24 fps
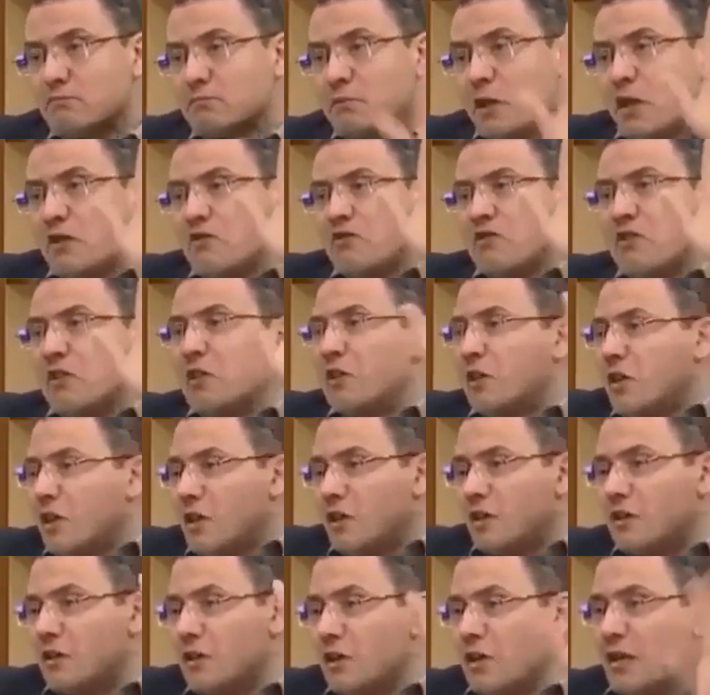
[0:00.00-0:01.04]
تقدير
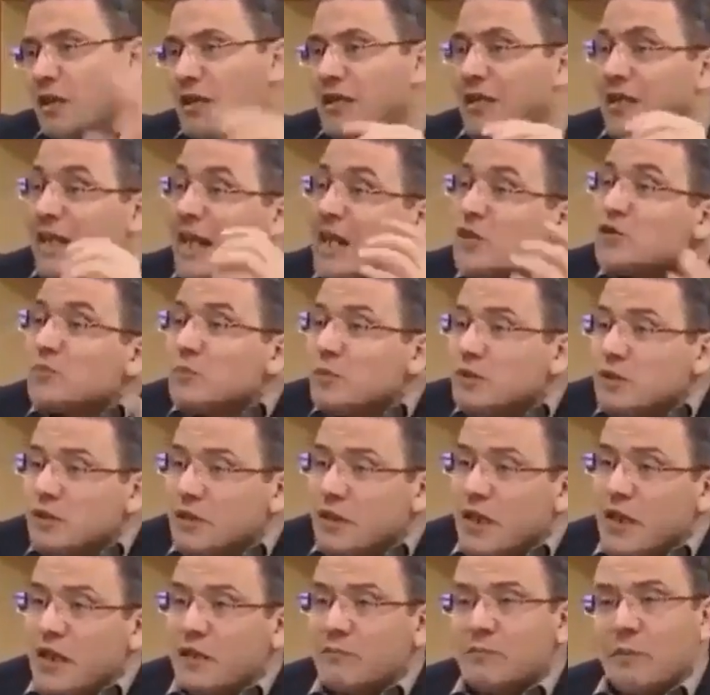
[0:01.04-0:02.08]
الهي ليش بيصير
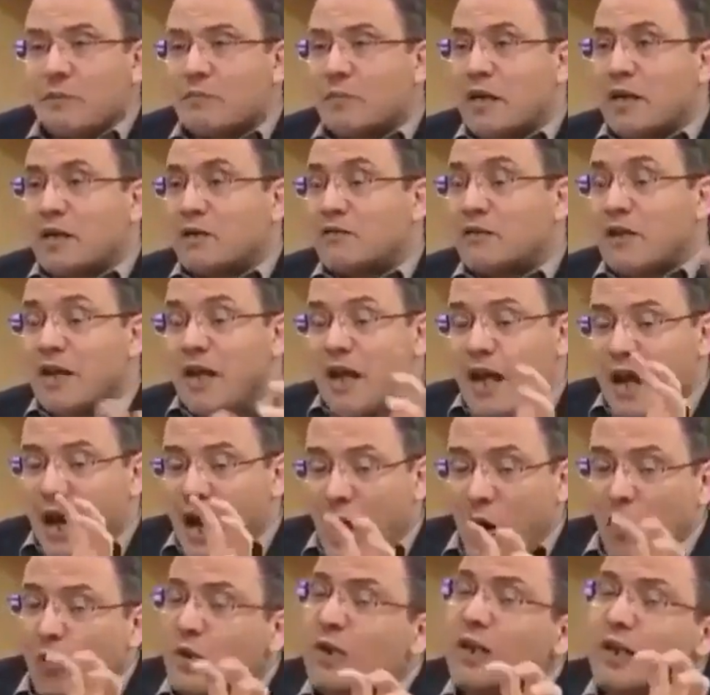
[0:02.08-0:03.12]
هيك ما بنعرف نعم.
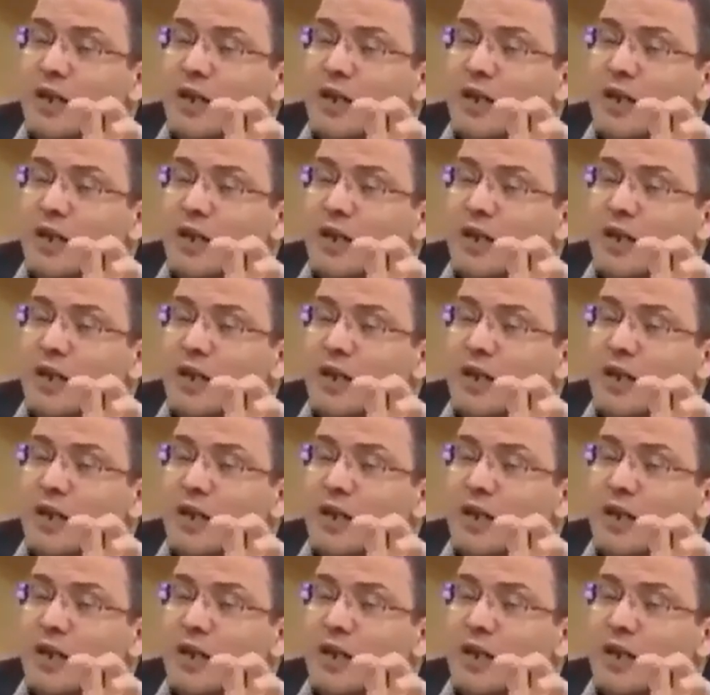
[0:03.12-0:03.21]
هول